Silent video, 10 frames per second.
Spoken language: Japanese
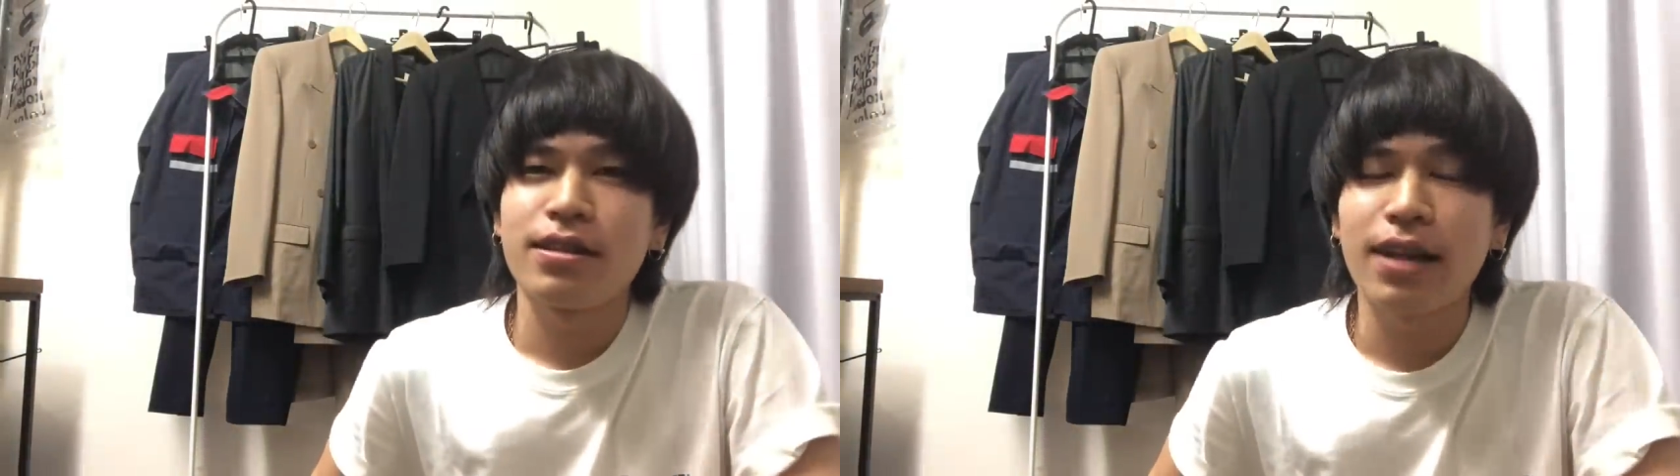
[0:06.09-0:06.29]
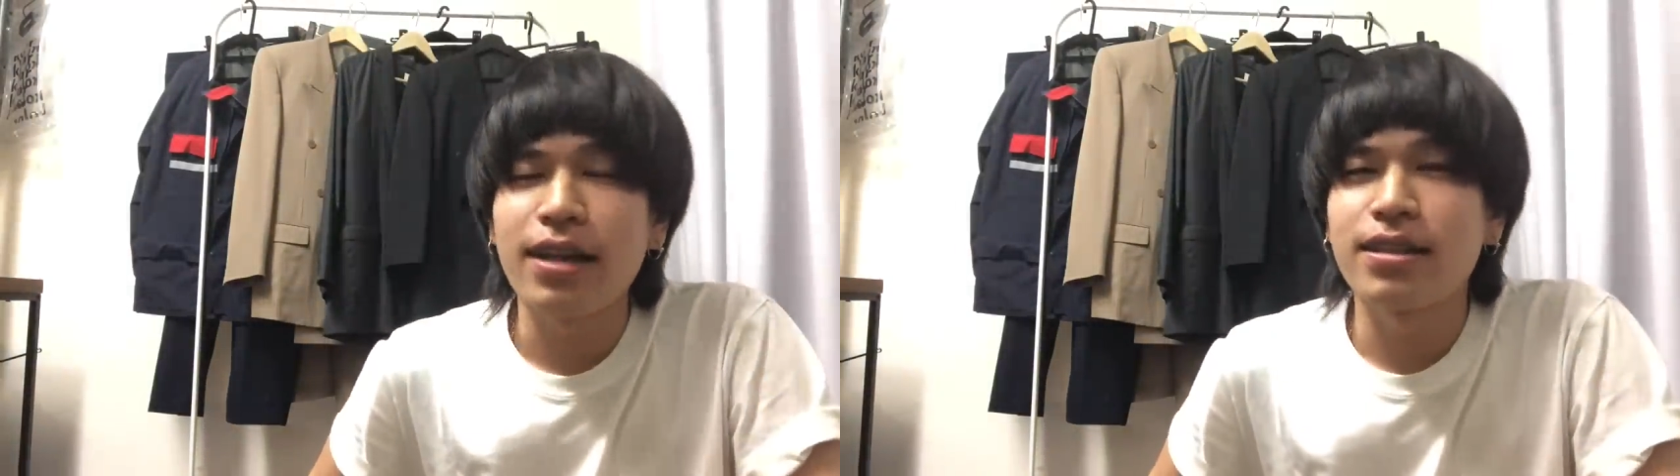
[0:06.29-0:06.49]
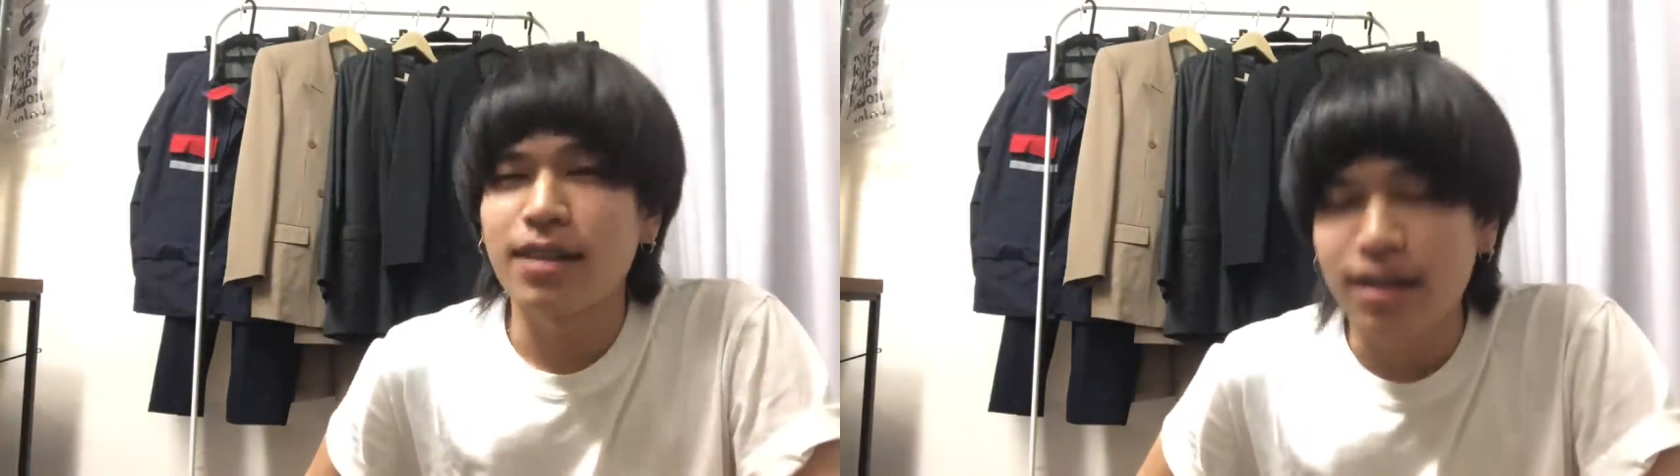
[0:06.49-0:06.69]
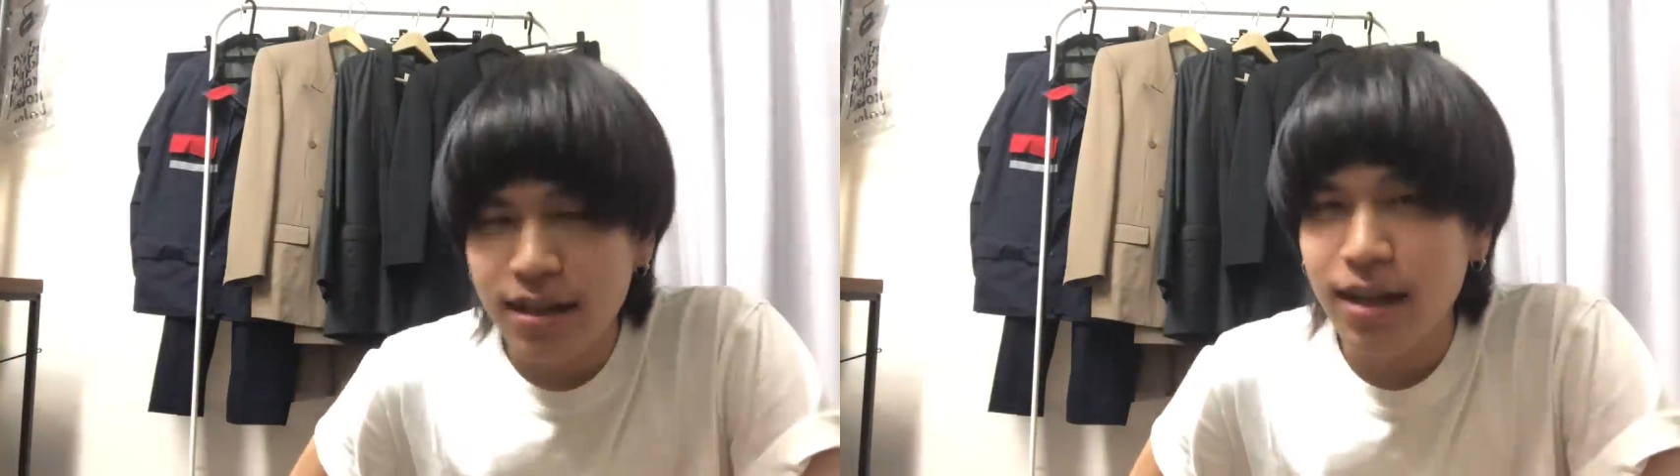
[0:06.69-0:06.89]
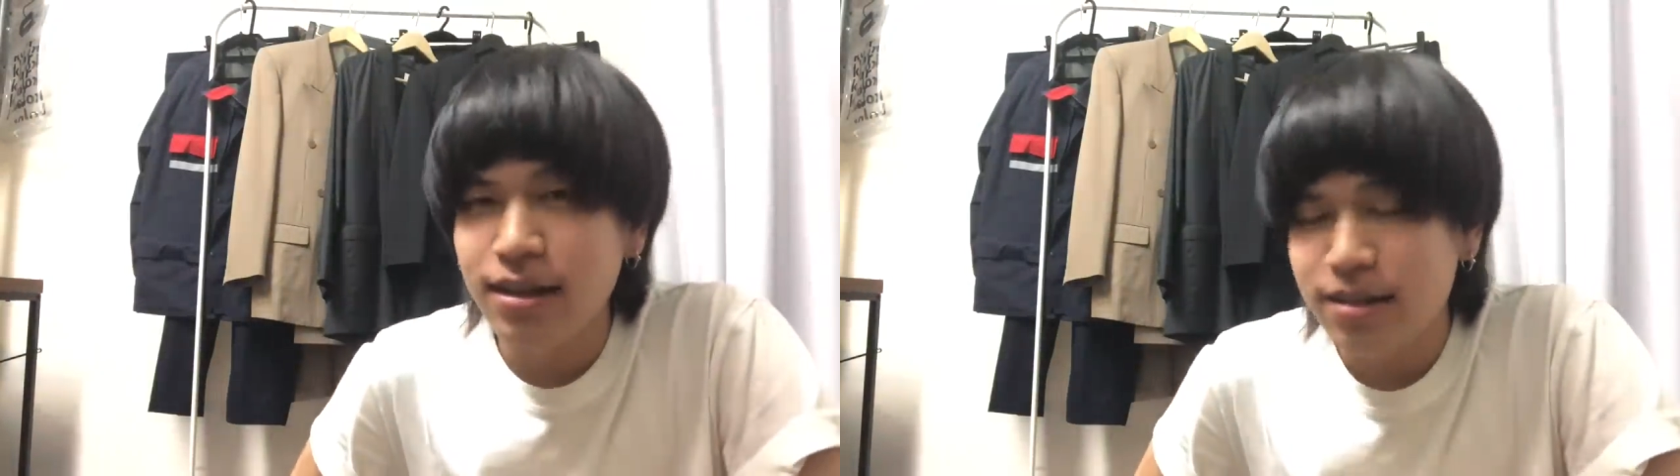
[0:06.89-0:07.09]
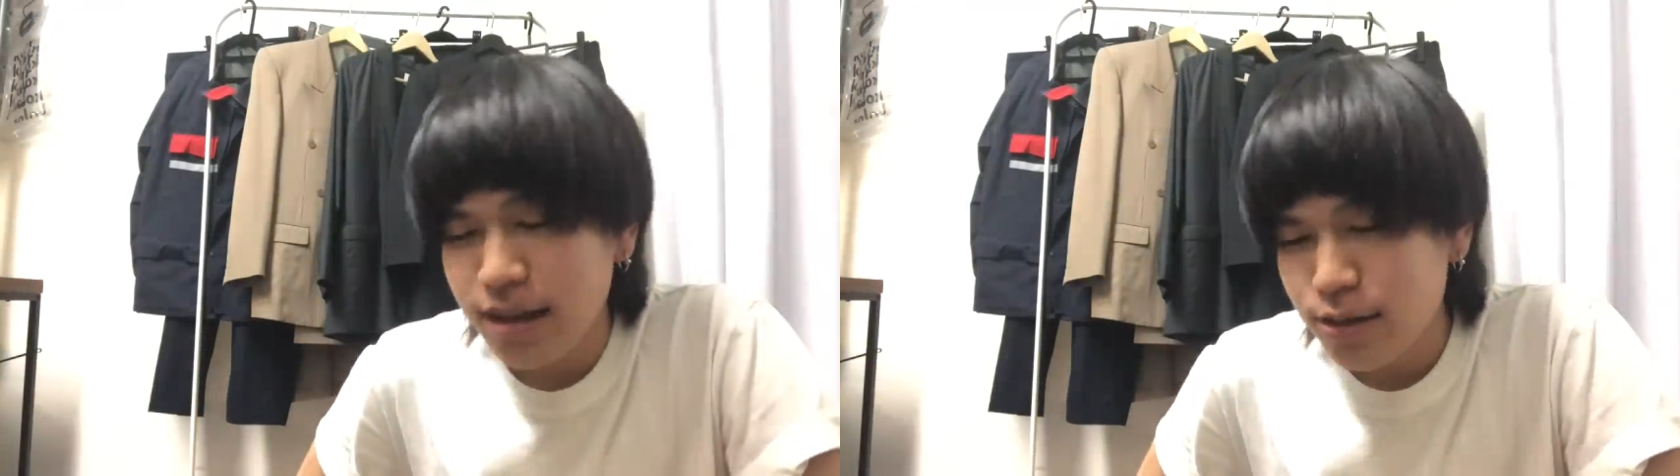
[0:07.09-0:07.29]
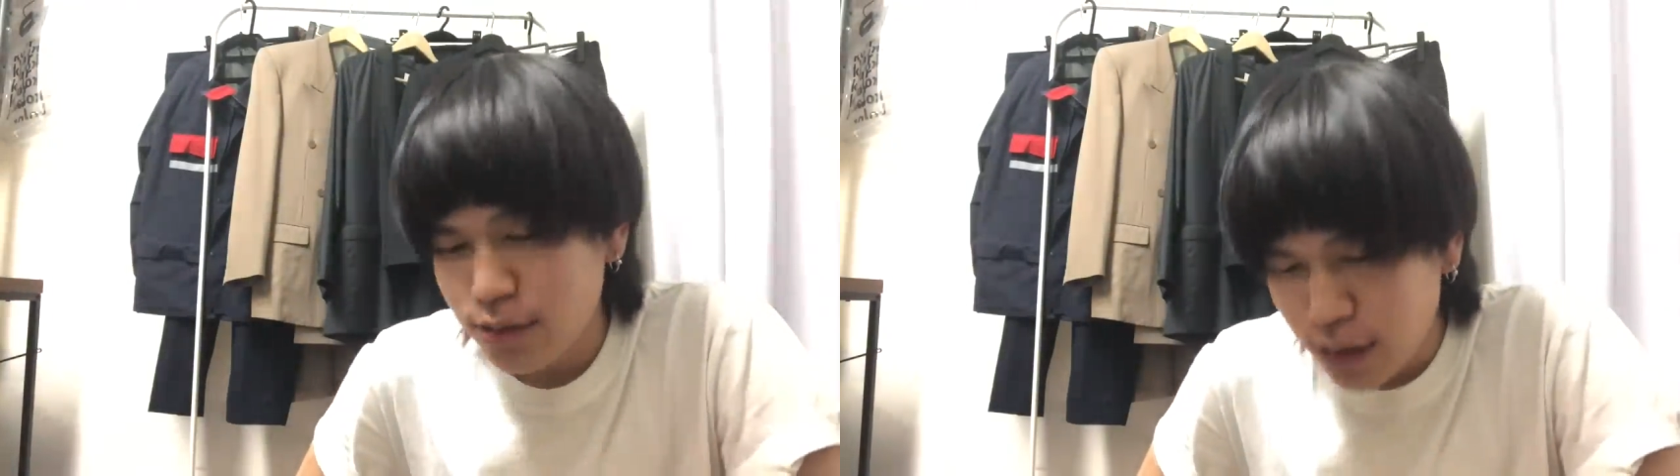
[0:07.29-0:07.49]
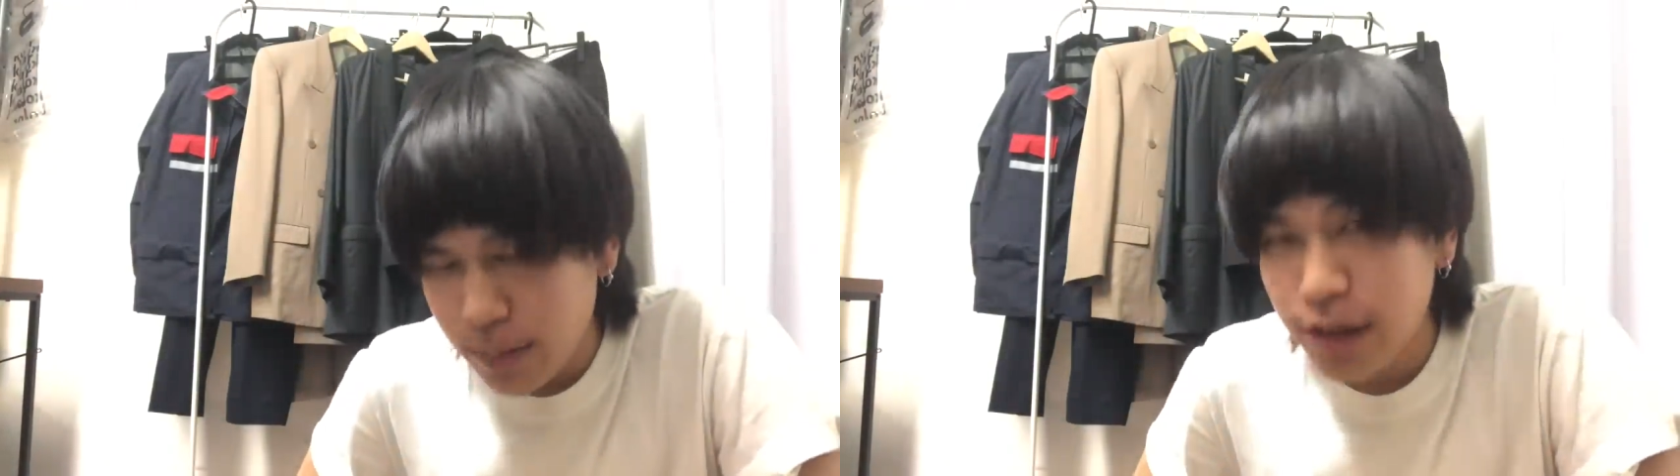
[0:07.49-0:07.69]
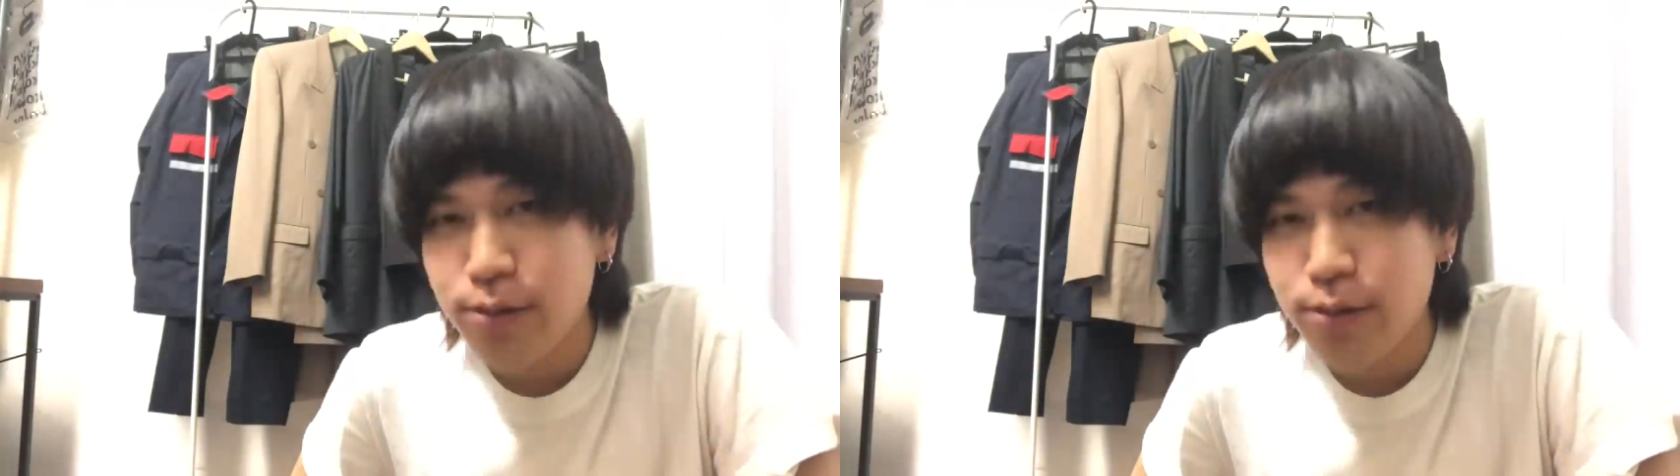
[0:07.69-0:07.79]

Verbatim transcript: 第3弾ですねフリマ